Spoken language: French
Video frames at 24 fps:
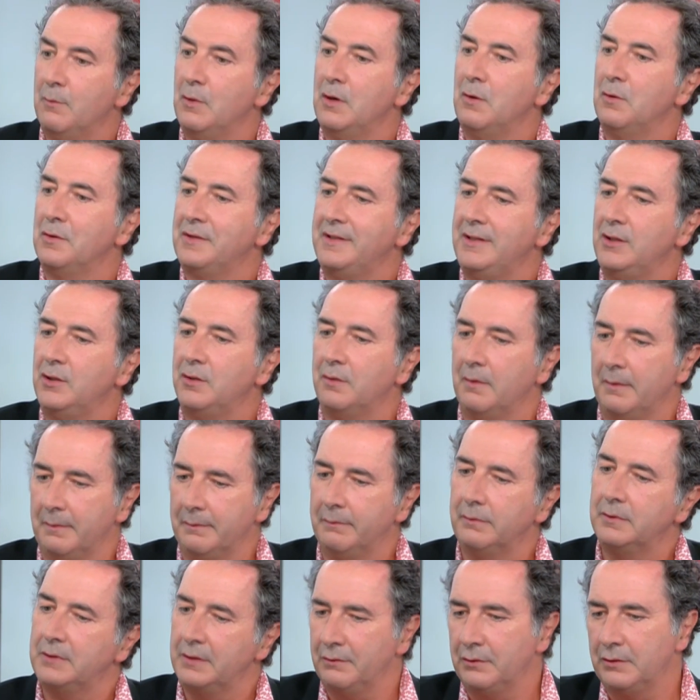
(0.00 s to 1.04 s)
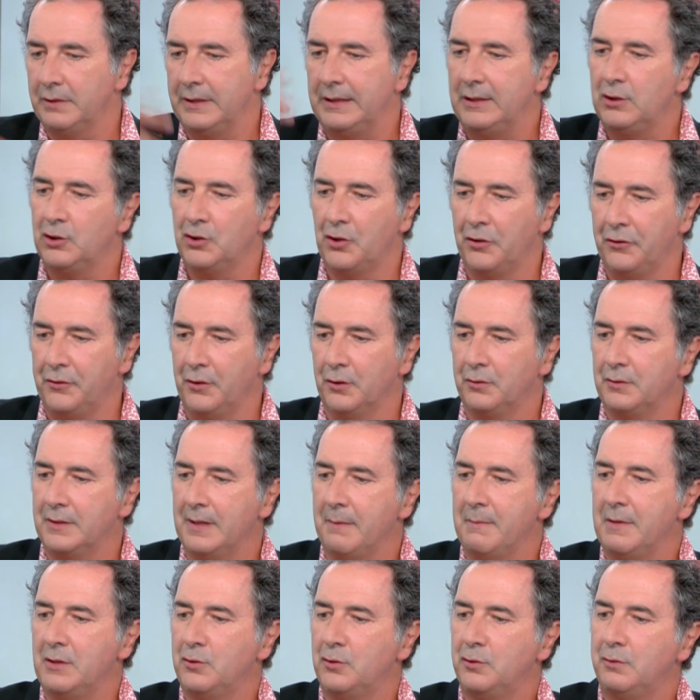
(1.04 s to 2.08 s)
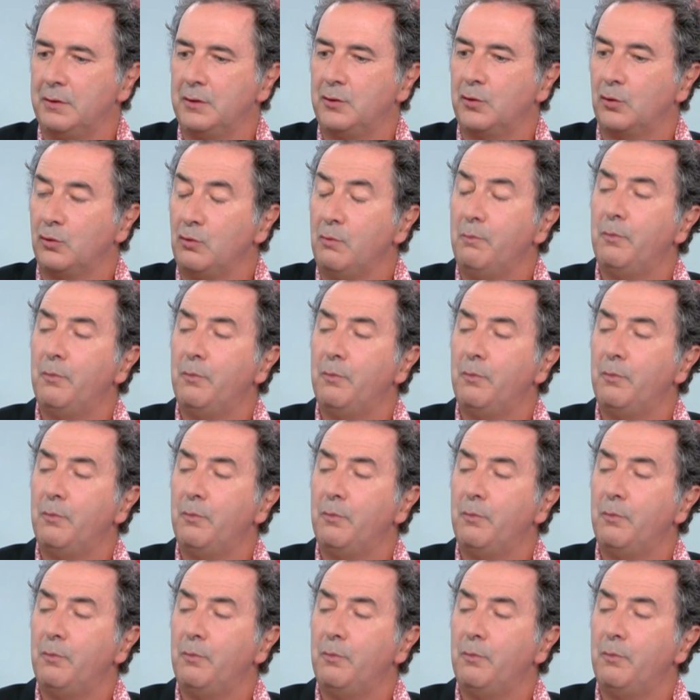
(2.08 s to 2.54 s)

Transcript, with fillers: moi aussi, je, vous avez chanteur, tout ça, mais je suis surtout